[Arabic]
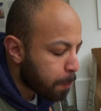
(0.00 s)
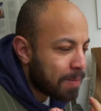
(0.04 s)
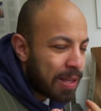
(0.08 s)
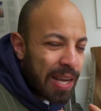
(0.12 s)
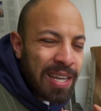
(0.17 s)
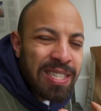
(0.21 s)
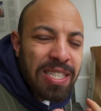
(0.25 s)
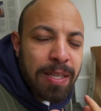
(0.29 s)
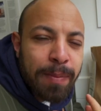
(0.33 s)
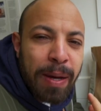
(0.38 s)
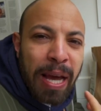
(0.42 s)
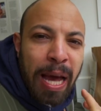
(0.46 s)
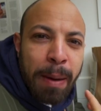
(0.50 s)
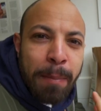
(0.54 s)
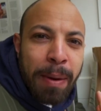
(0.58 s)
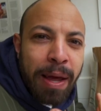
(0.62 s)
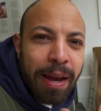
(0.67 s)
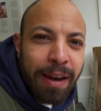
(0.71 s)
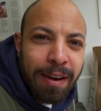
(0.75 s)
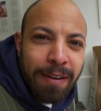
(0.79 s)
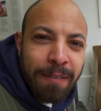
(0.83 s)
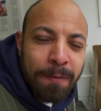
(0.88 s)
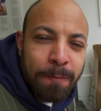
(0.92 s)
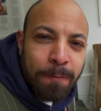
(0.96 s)
تحس
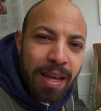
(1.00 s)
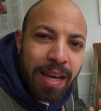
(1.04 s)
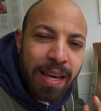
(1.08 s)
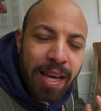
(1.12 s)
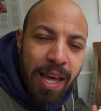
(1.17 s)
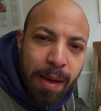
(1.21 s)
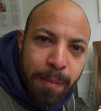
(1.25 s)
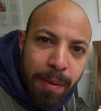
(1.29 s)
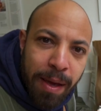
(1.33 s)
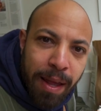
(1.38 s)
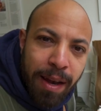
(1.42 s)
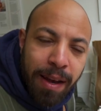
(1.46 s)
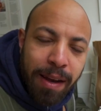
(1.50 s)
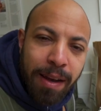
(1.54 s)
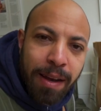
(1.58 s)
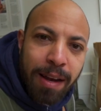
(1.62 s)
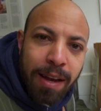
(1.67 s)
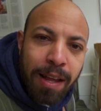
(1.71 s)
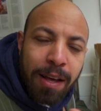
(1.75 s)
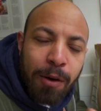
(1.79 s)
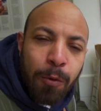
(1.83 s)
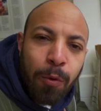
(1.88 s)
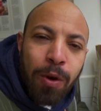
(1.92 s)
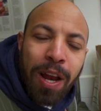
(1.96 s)
بالجمال الجمال
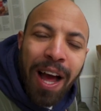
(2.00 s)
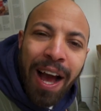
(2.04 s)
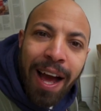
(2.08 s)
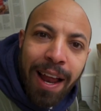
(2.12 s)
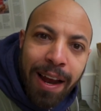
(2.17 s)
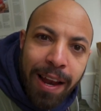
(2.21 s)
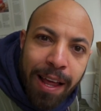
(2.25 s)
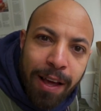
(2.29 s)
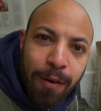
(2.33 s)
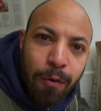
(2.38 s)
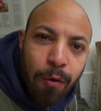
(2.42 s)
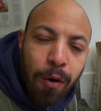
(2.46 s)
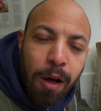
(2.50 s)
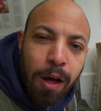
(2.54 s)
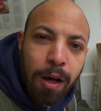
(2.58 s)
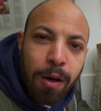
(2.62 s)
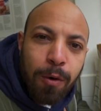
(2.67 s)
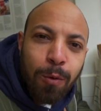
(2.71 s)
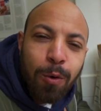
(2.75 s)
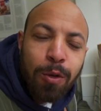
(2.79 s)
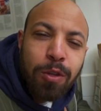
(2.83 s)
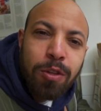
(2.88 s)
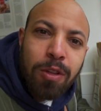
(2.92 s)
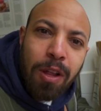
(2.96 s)
والحلاوه
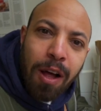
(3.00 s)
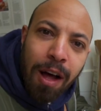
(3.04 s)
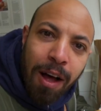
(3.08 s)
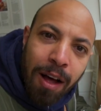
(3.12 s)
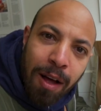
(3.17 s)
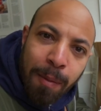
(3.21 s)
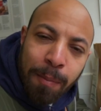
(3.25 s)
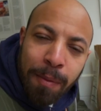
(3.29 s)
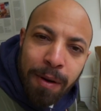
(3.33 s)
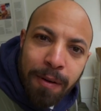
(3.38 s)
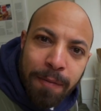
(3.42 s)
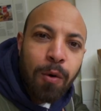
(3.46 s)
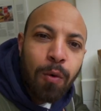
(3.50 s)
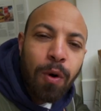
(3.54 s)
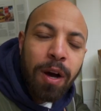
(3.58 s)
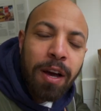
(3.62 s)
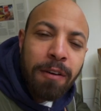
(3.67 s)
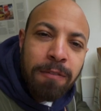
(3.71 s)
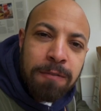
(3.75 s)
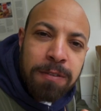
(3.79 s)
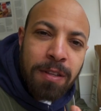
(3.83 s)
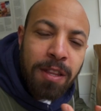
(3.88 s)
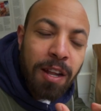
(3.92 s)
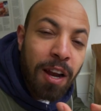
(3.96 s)
والطعامه
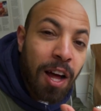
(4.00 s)
وخفه